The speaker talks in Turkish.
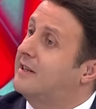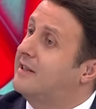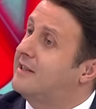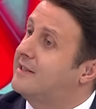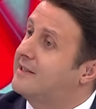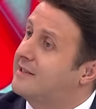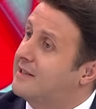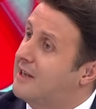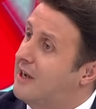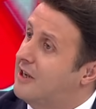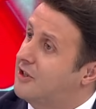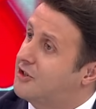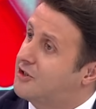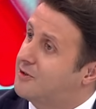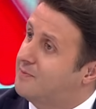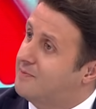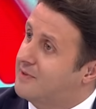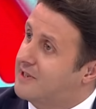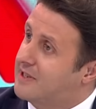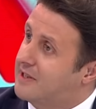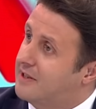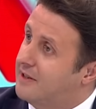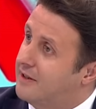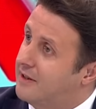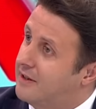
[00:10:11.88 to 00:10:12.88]
Kıskanç
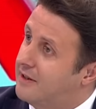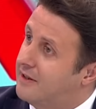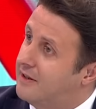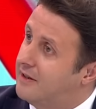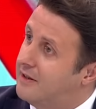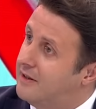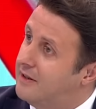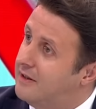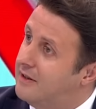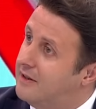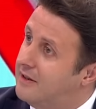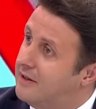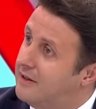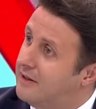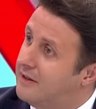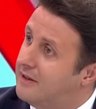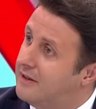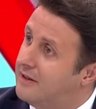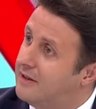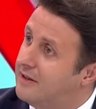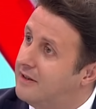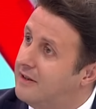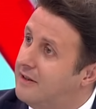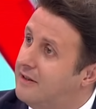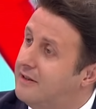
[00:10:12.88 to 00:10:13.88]
mısın? Çok.
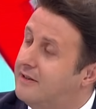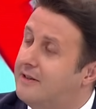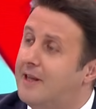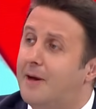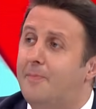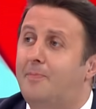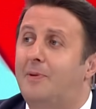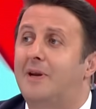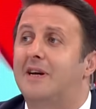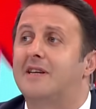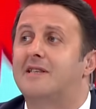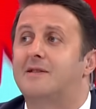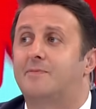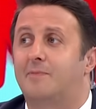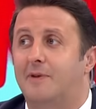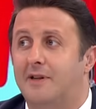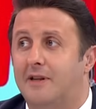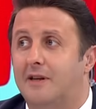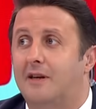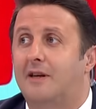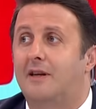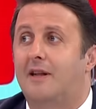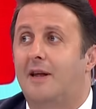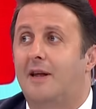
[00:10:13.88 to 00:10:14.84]
Deplasmana